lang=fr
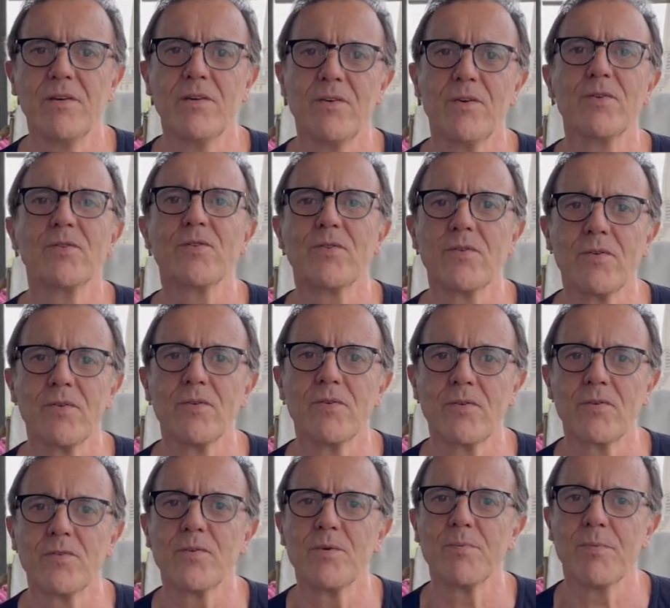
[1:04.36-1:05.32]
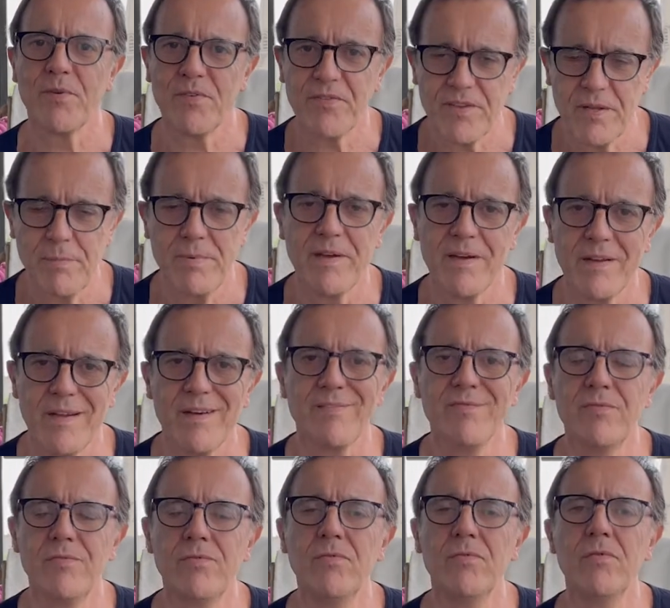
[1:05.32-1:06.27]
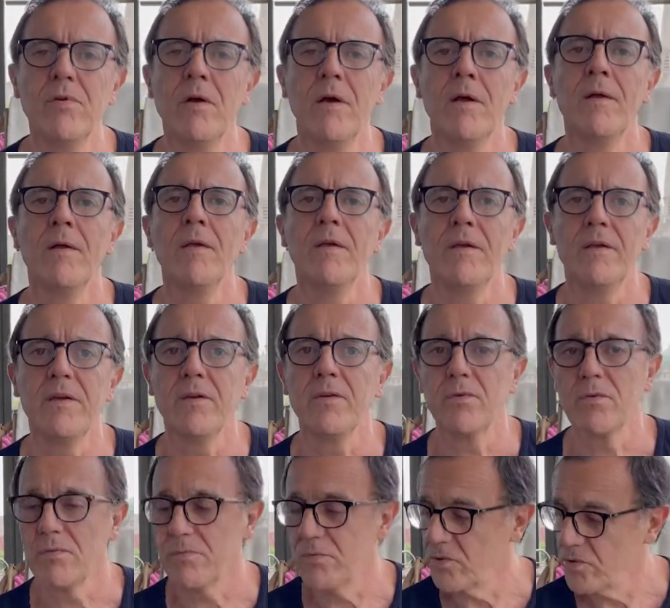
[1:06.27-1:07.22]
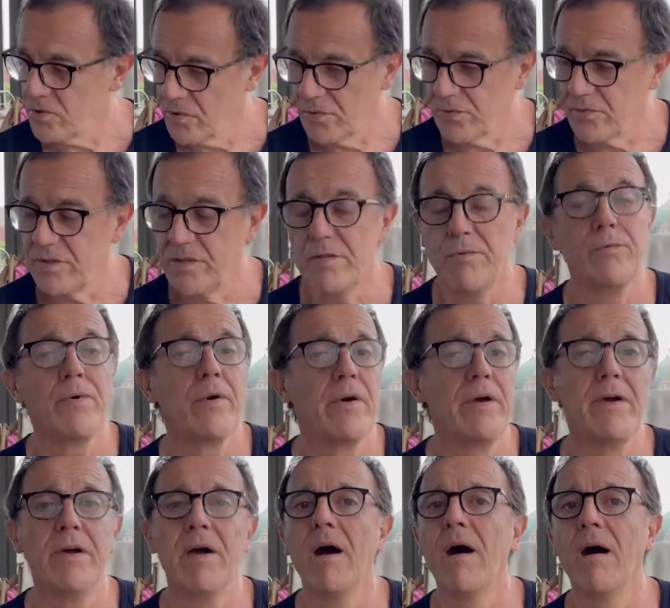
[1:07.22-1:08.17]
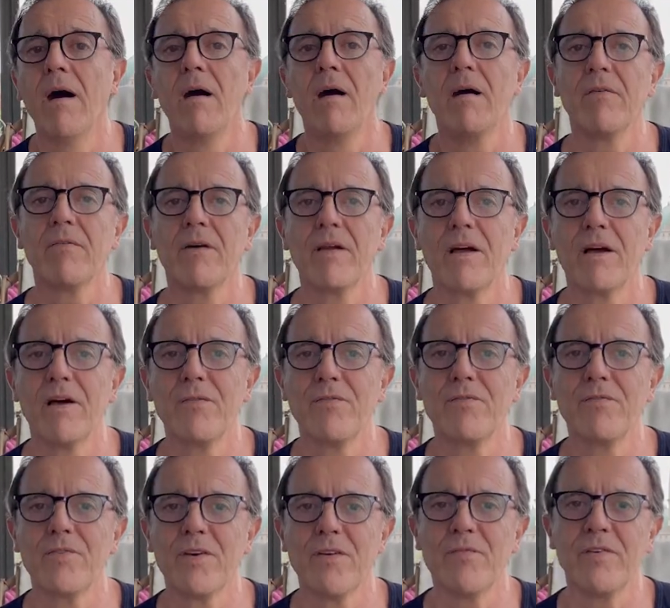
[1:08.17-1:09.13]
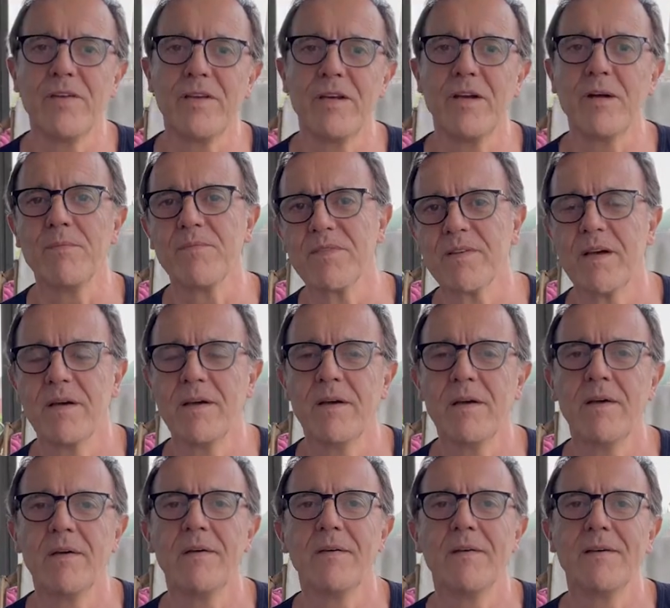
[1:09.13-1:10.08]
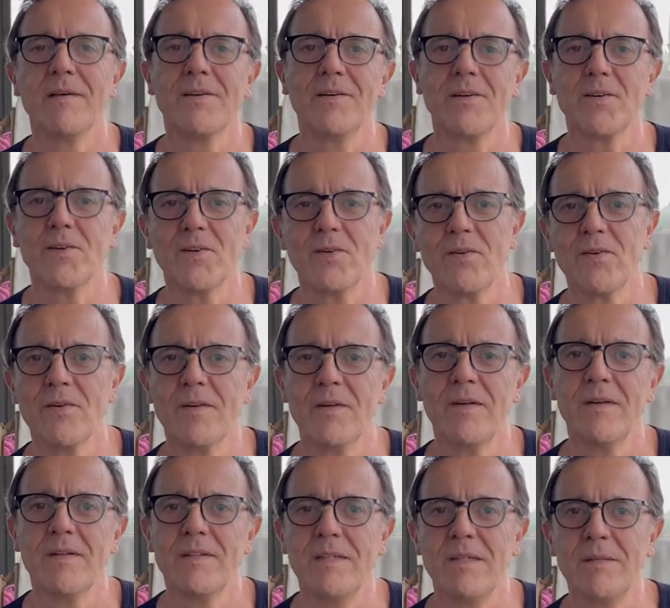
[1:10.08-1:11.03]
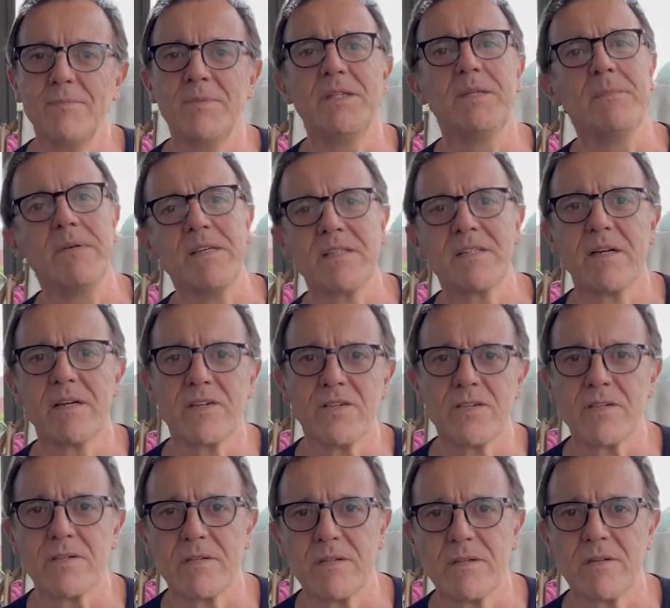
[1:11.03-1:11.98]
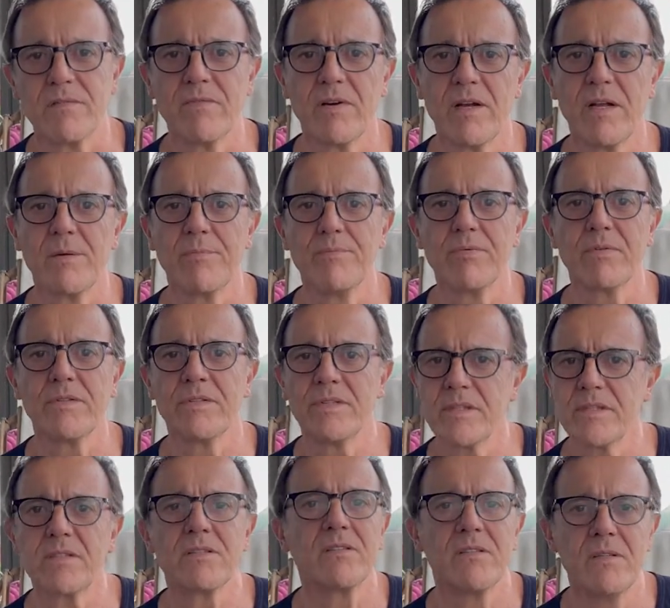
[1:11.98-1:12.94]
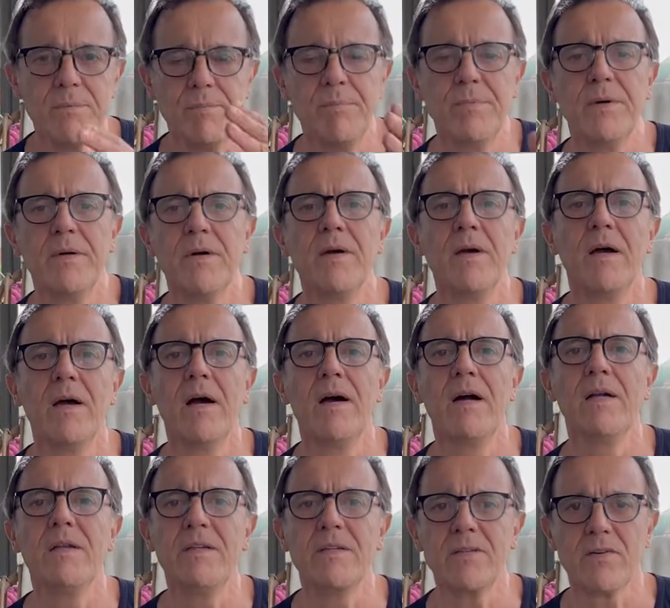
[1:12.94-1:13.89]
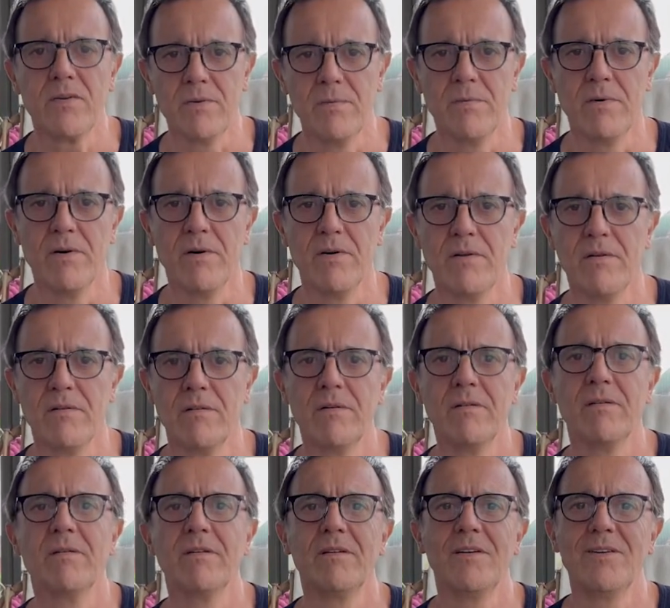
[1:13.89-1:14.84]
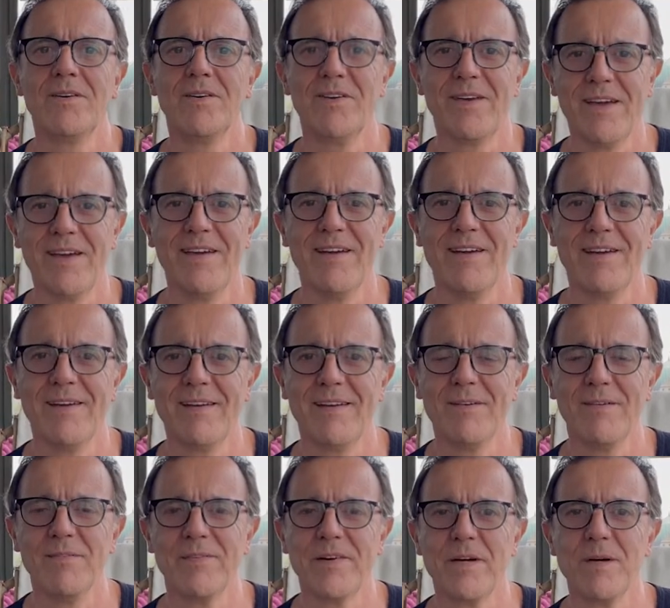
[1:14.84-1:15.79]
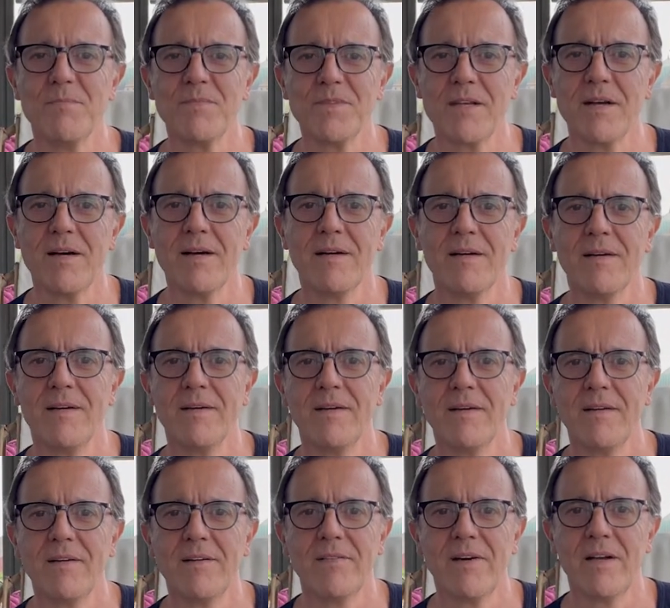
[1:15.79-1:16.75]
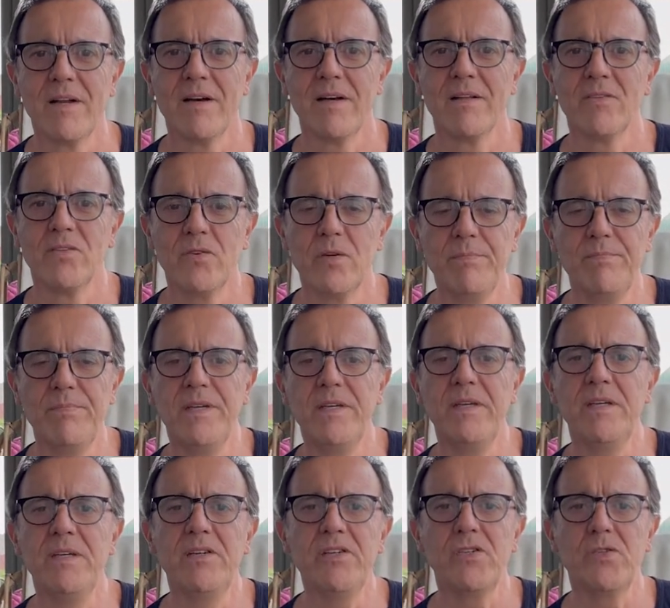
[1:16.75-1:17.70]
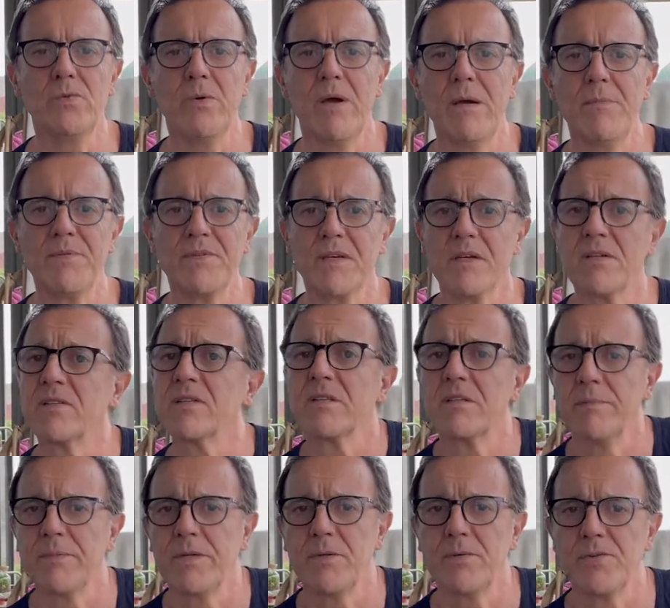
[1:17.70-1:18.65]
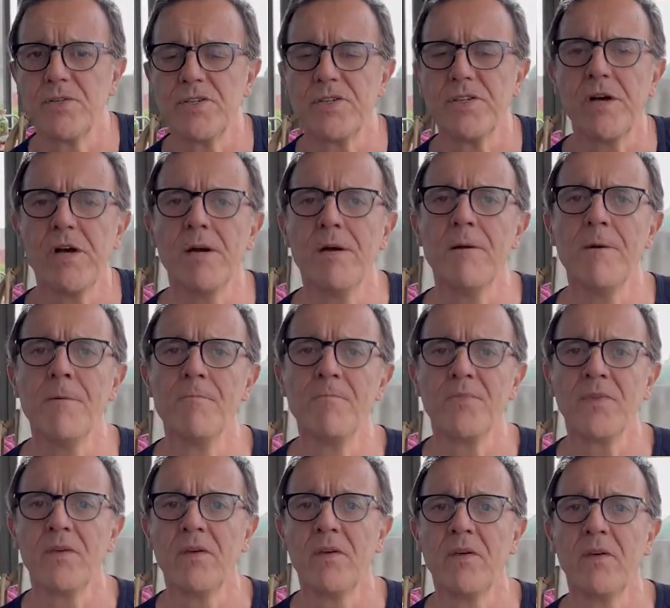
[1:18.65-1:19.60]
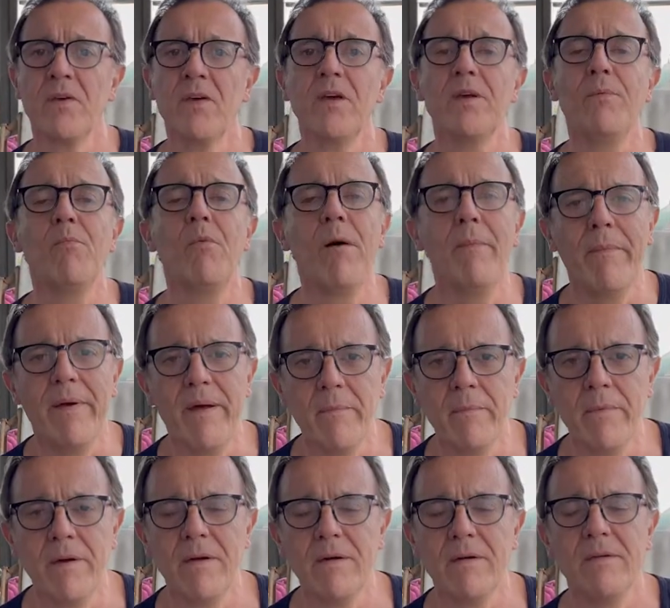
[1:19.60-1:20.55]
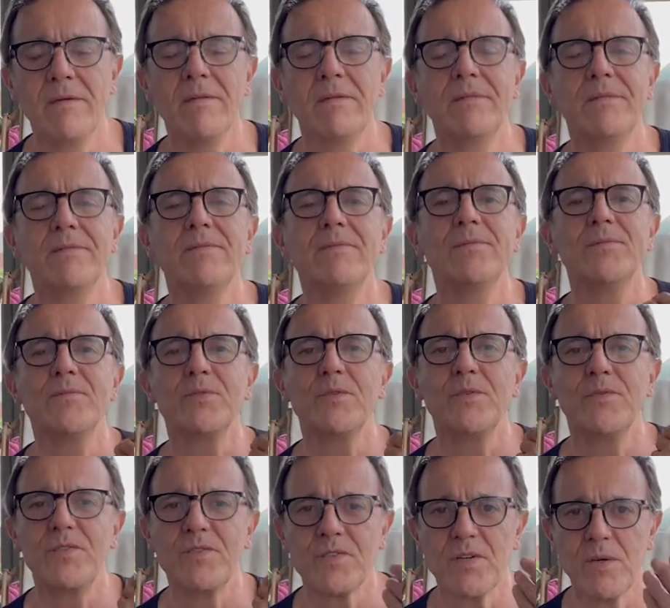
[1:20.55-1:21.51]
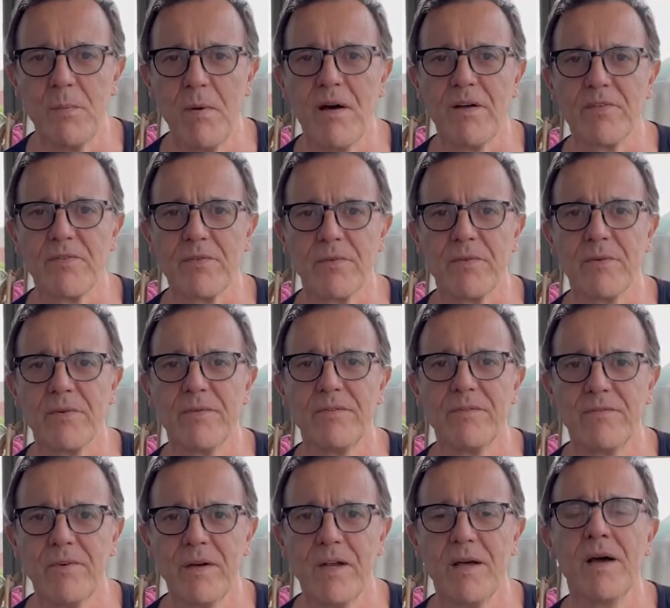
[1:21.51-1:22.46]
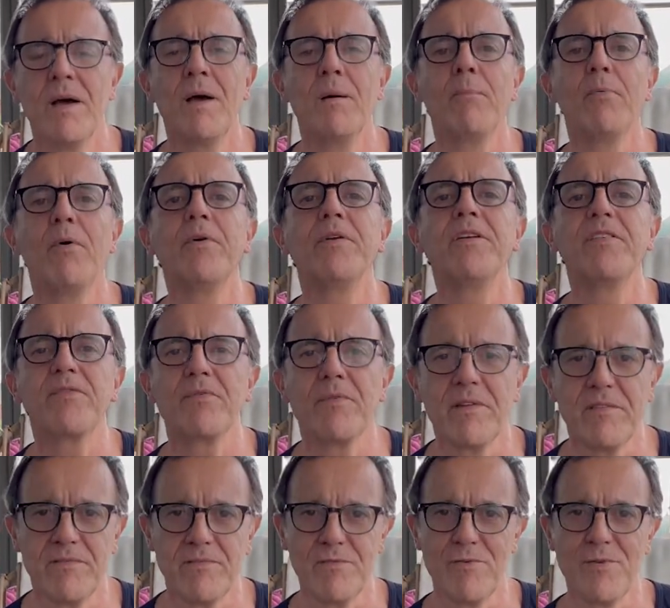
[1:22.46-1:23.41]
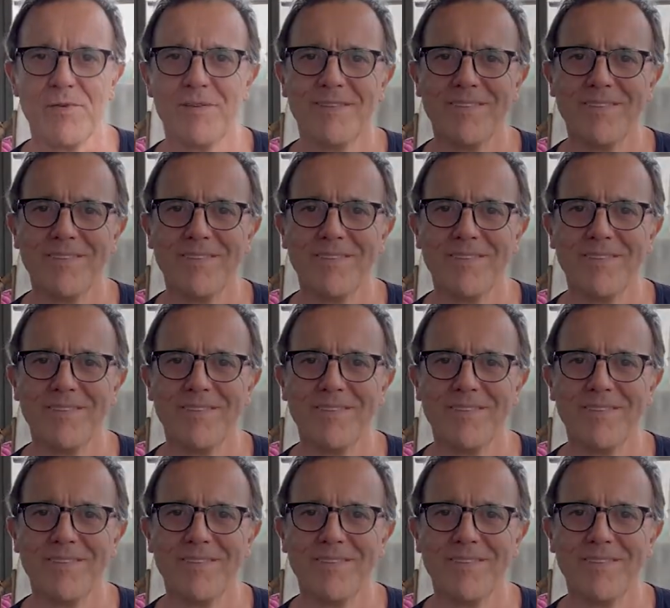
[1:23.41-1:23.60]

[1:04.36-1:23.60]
que je, pensais bien à vous et que je continuerai à voilà, vous envoyer comme ça euh, des petits messages voilà, pour dire stop à l'isolement. Ok fait comme ça Voilà, Toby, Schweppes, c'est mes deux chiens, et moi-même, nous vous embrassons. Voilà, prenez soin de vous.